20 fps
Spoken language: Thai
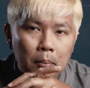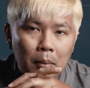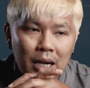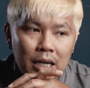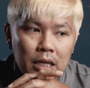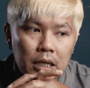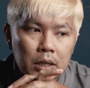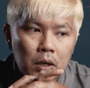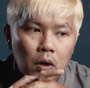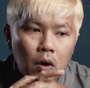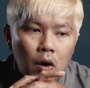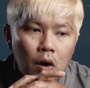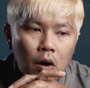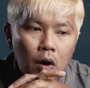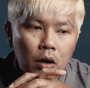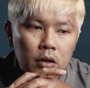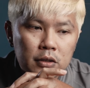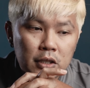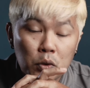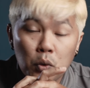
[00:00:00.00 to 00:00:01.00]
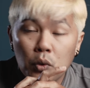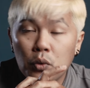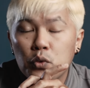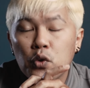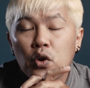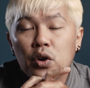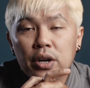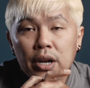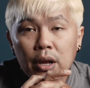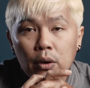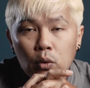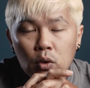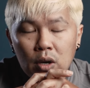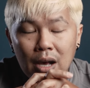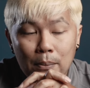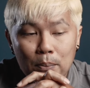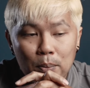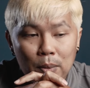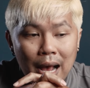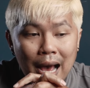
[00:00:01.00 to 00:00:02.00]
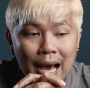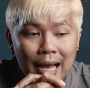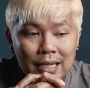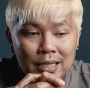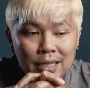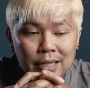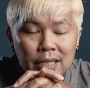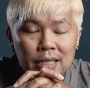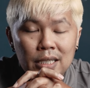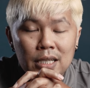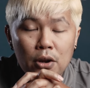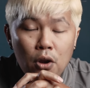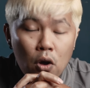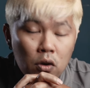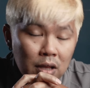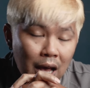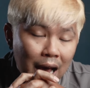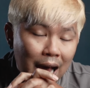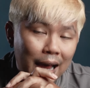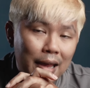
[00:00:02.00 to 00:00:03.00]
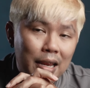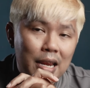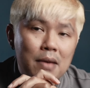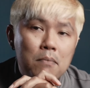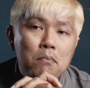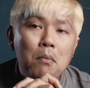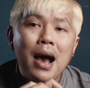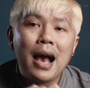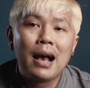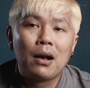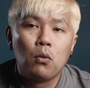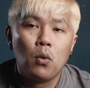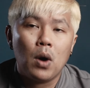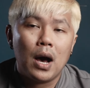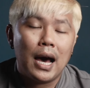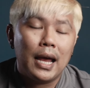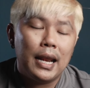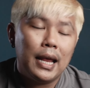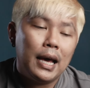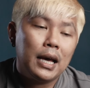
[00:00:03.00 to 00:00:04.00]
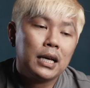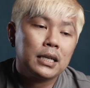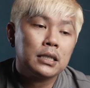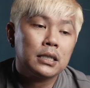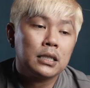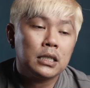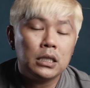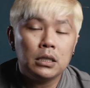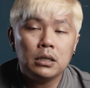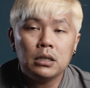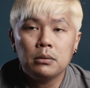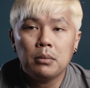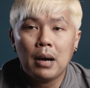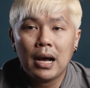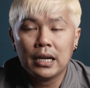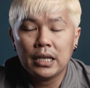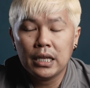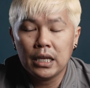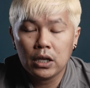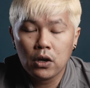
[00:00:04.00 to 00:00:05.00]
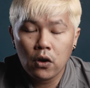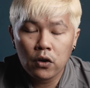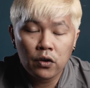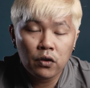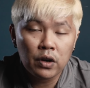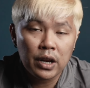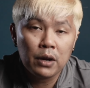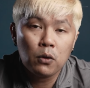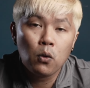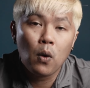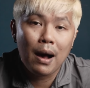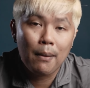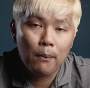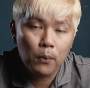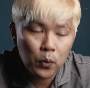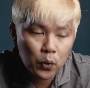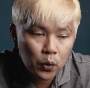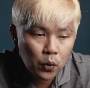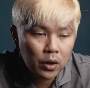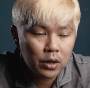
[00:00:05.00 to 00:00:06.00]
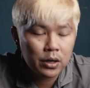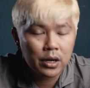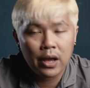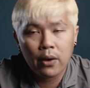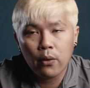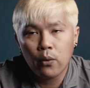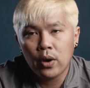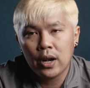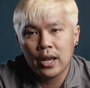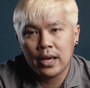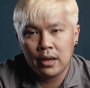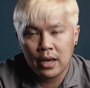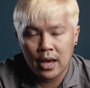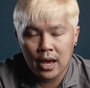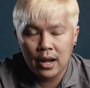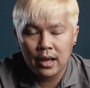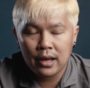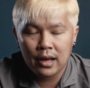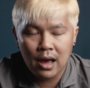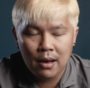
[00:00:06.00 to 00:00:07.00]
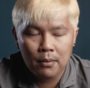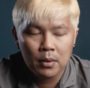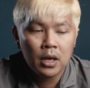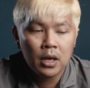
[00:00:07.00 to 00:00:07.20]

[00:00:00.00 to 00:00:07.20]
มันก็สะดวกรวดเร็วกับงานที่จะต้องถ่ายได้มากกว่านะคือบางทีก็ต้องเน้นความรวดเร็วอะไรเงี้ยนะครั